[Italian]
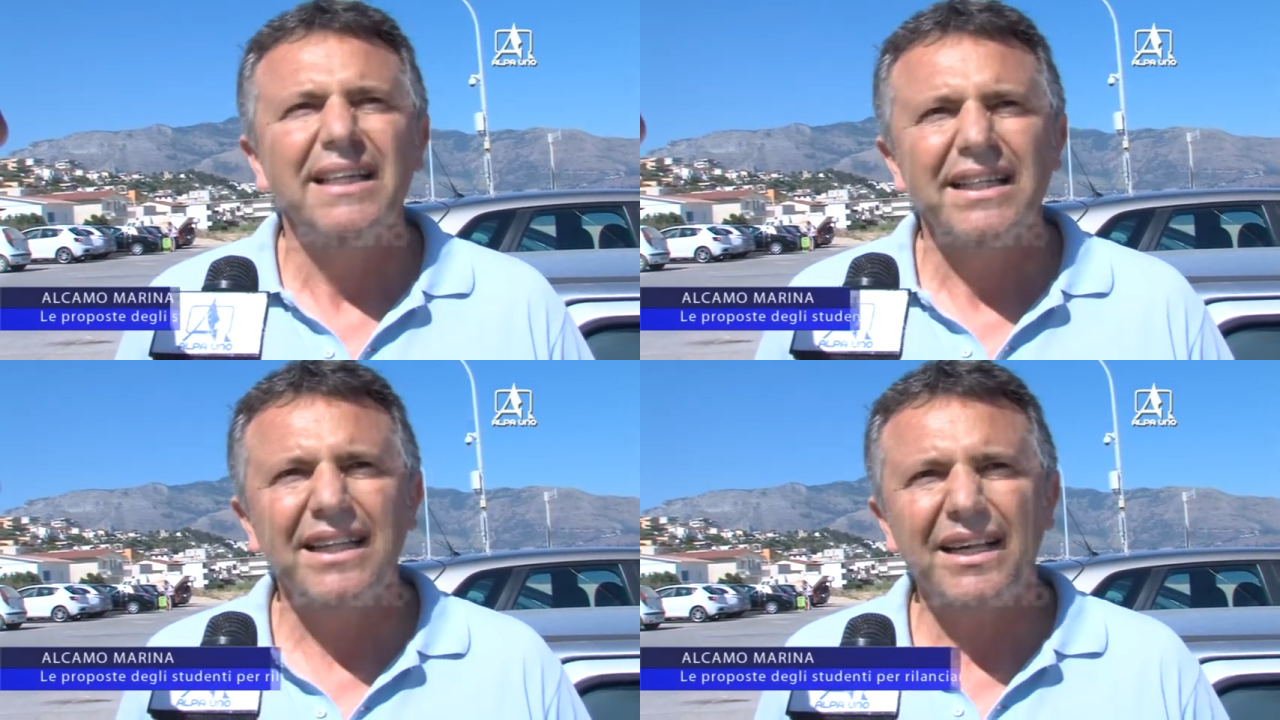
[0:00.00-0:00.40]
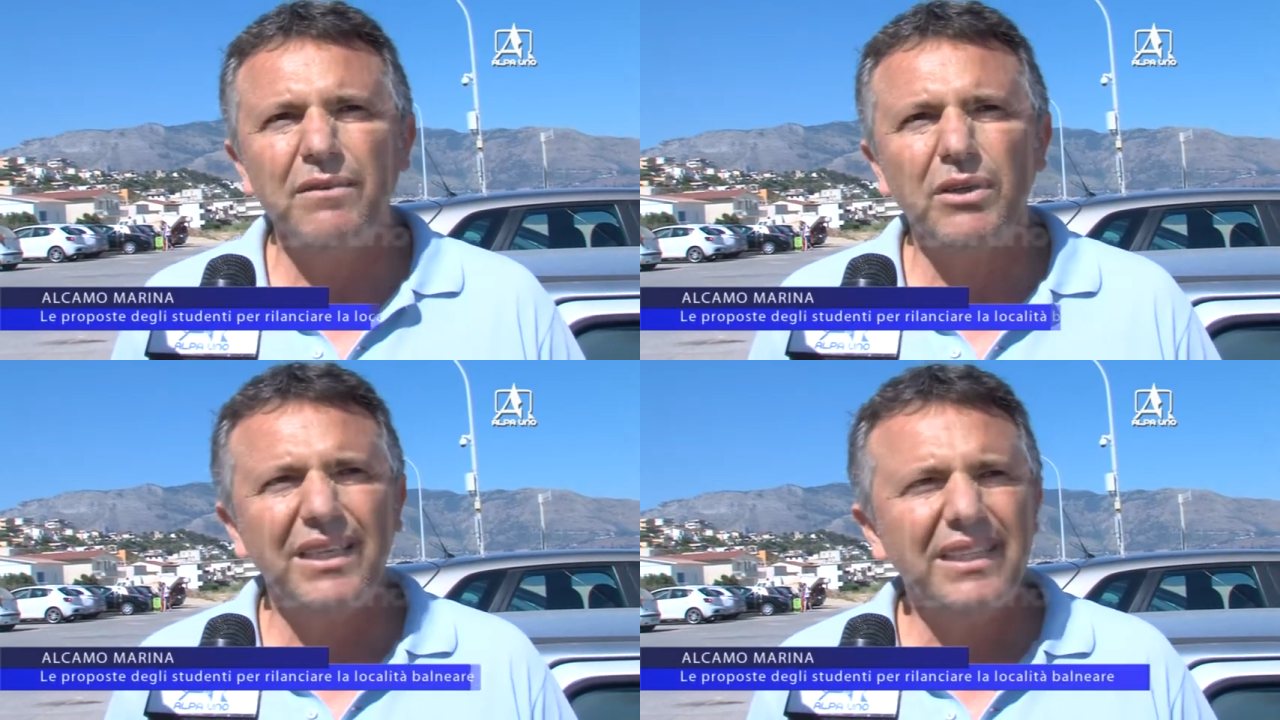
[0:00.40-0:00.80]
In
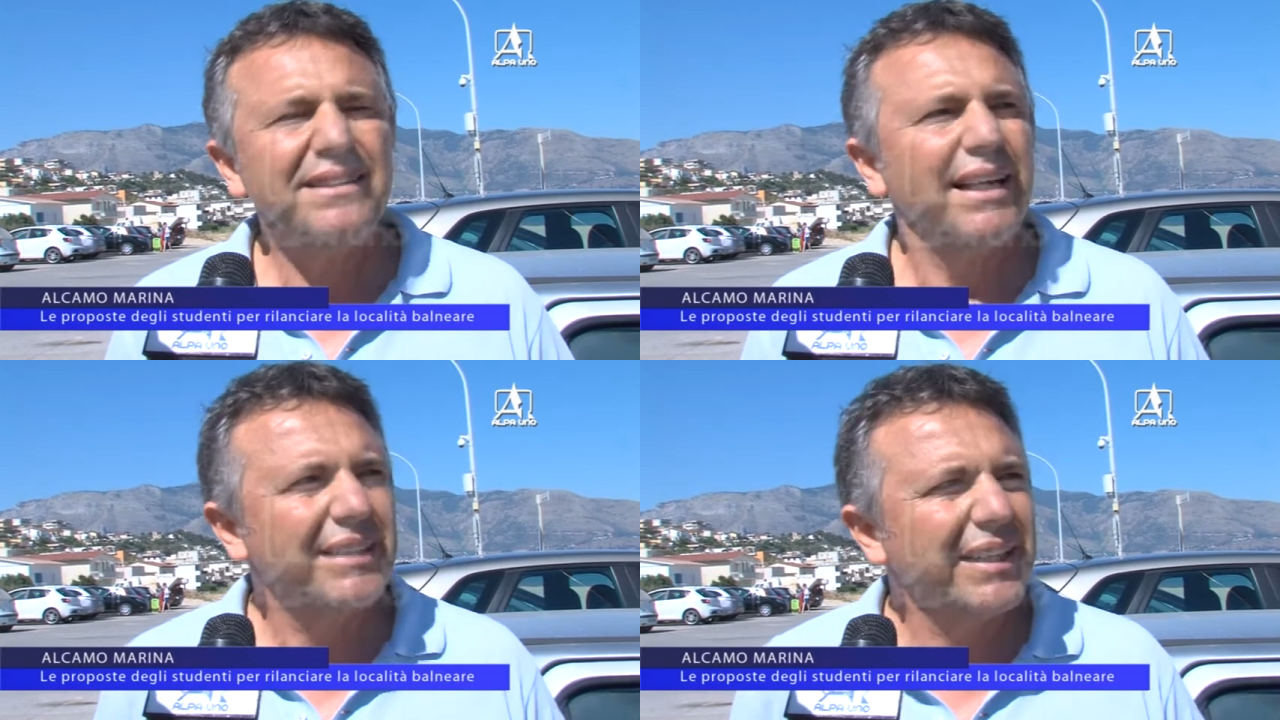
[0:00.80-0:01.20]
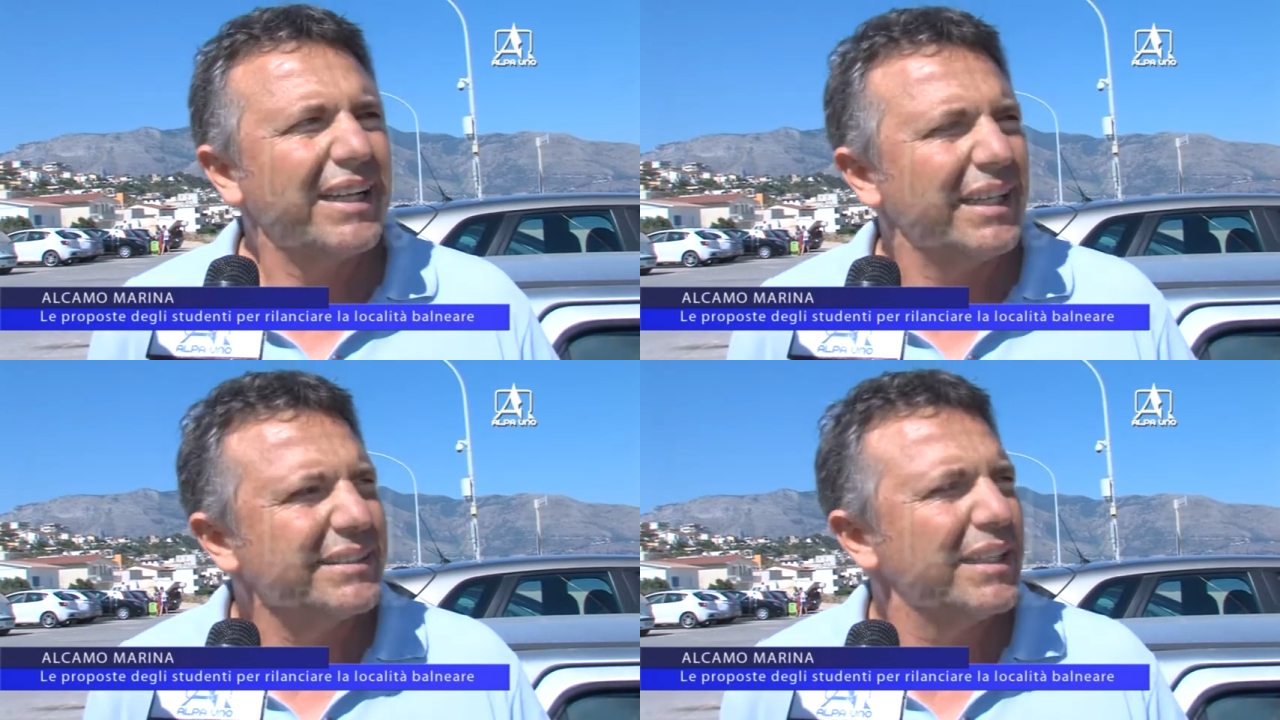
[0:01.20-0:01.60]
arrivo dell'estate i
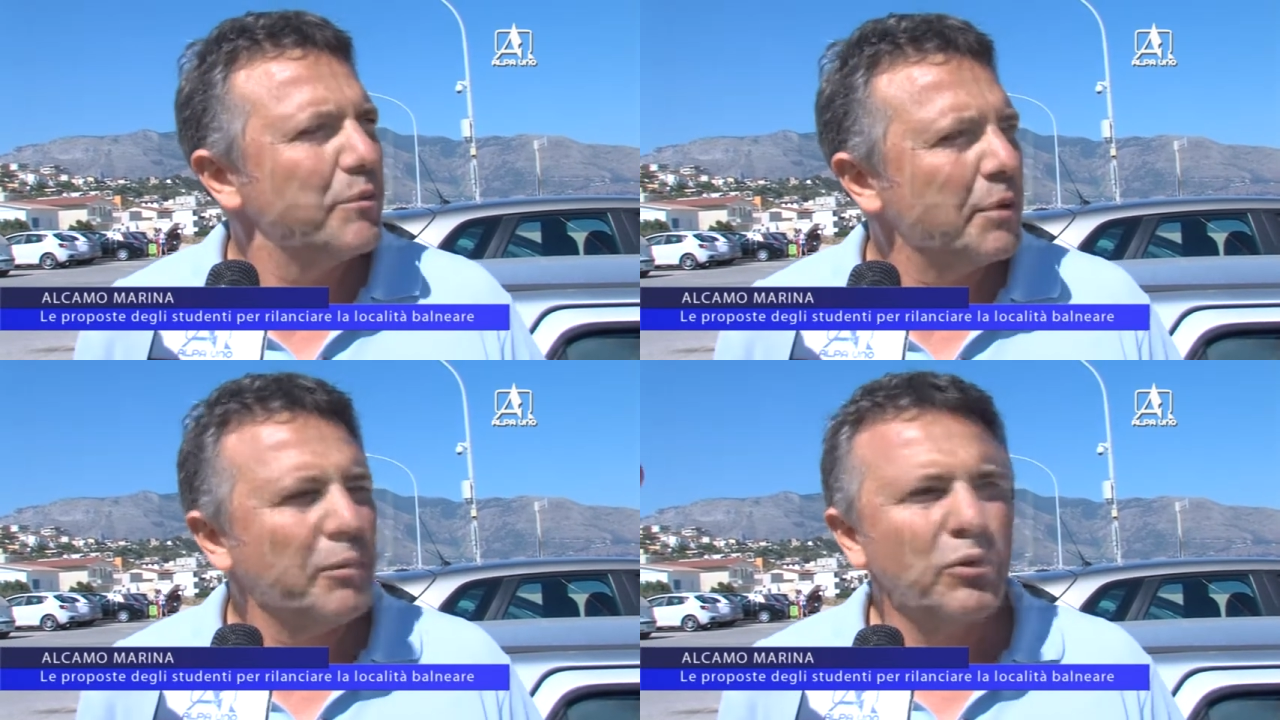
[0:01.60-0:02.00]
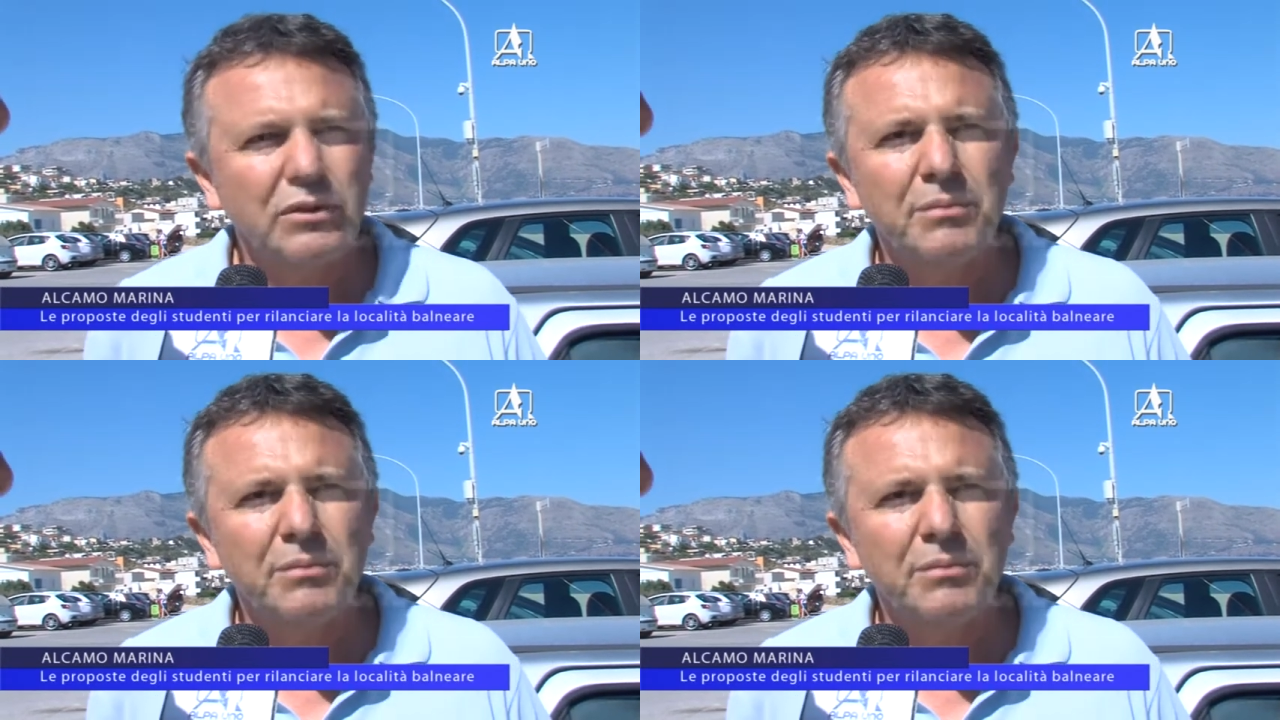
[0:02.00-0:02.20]
ragazzi hanno proposto